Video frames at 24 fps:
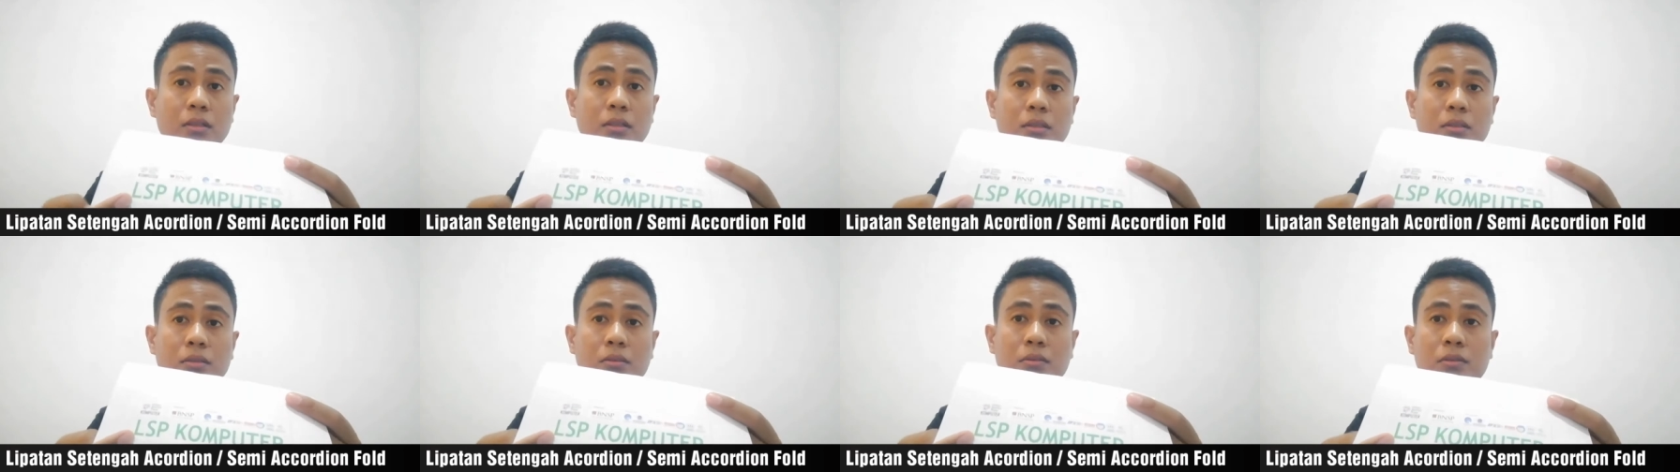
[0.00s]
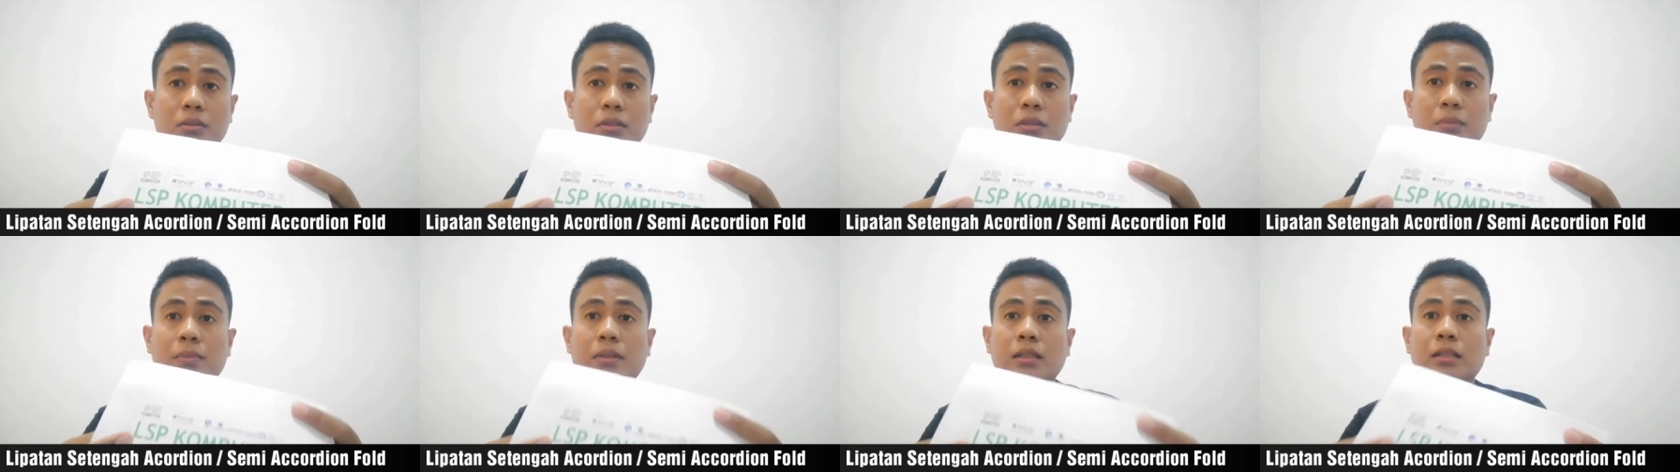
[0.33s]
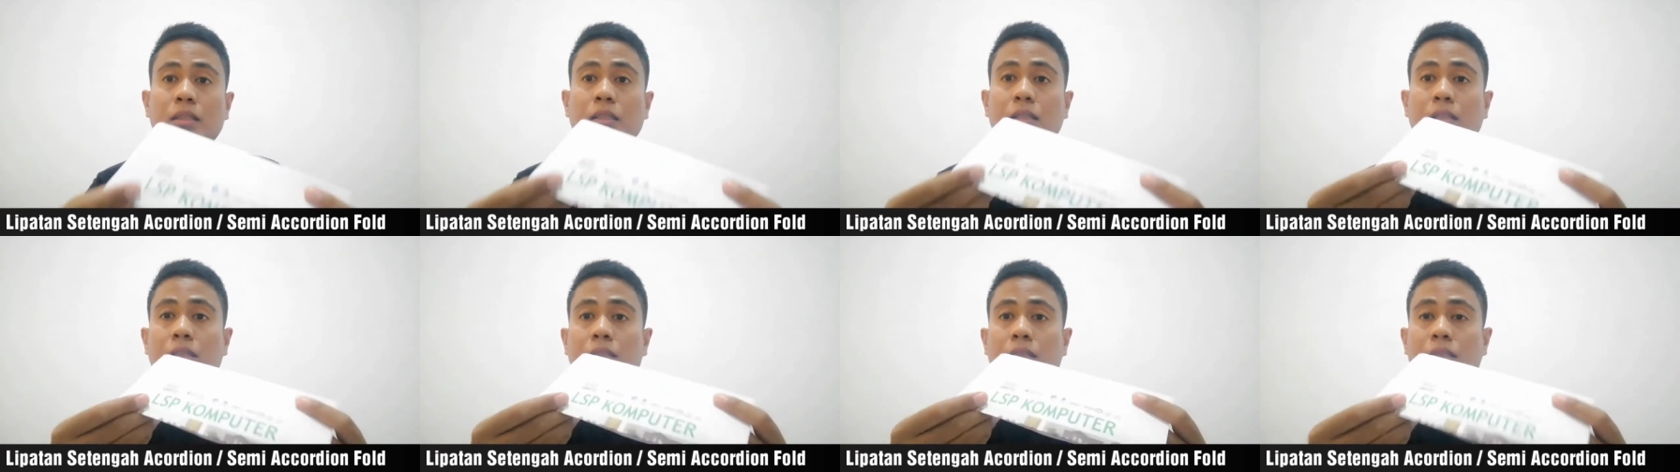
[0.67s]
itu
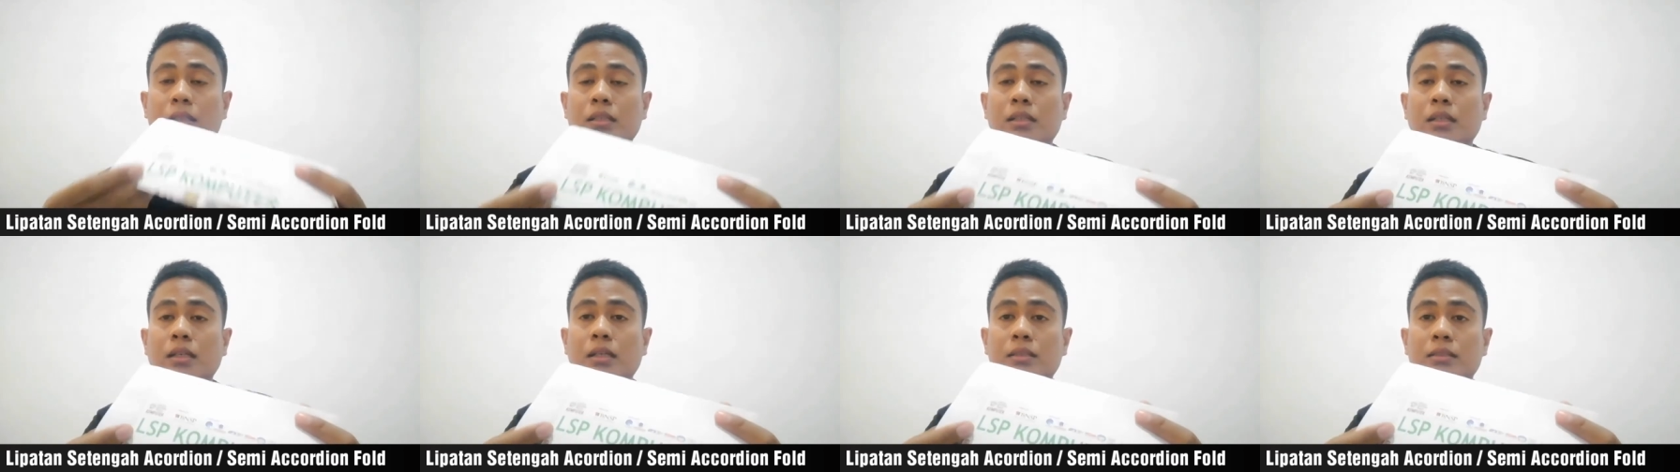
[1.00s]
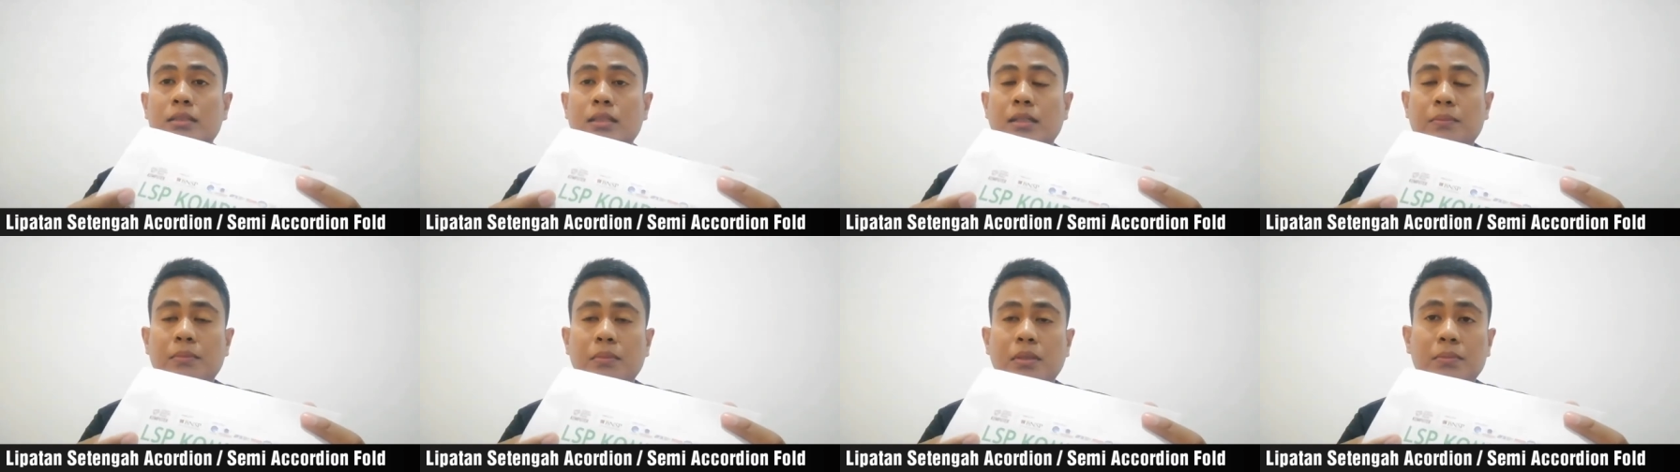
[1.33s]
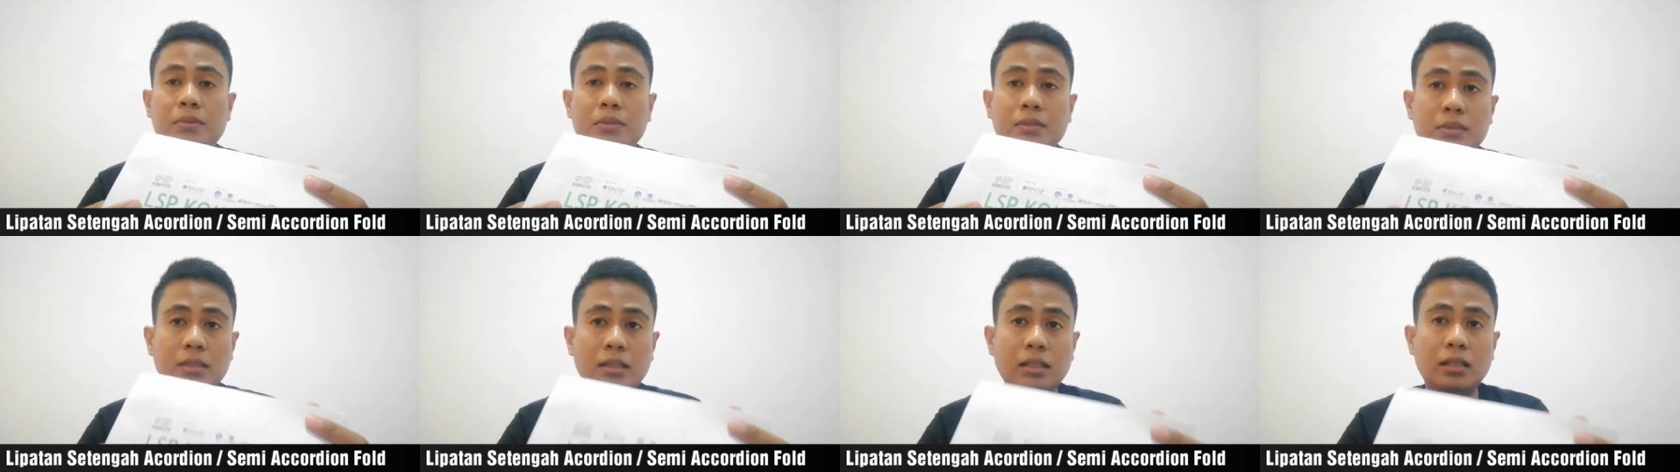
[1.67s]
dibagi tiga sama
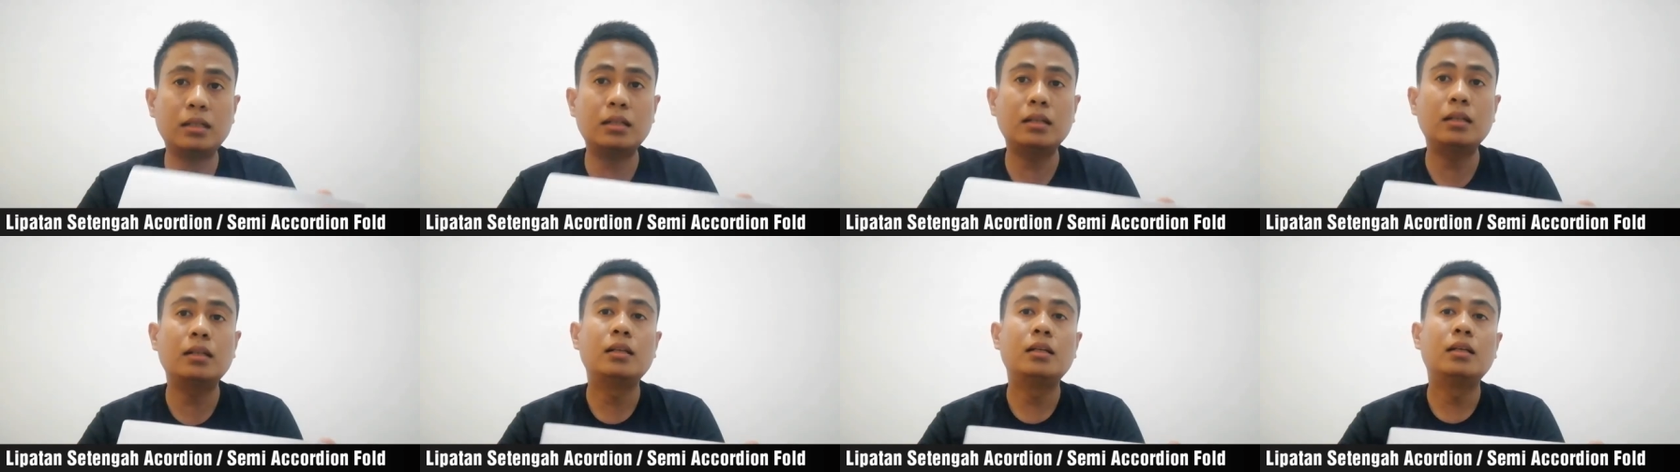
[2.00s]
besar